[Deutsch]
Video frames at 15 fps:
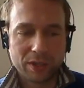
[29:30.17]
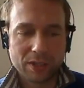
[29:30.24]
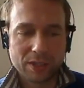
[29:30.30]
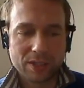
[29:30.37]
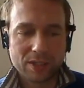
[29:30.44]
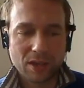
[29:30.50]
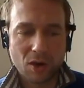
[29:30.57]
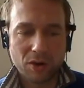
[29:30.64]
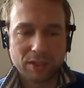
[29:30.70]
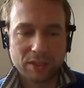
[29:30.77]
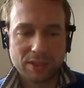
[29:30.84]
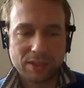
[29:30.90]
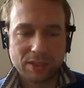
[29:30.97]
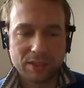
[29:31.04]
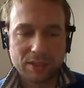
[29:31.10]
dass es auch in
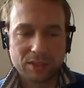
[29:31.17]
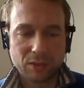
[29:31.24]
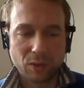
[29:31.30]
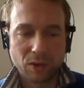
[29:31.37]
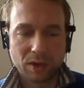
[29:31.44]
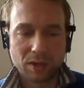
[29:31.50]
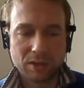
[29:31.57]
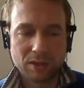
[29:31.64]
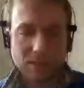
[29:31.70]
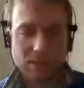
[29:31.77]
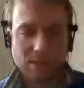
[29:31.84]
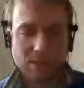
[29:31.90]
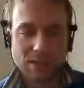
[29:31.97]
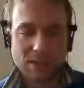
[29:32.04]
diese Richtung äh,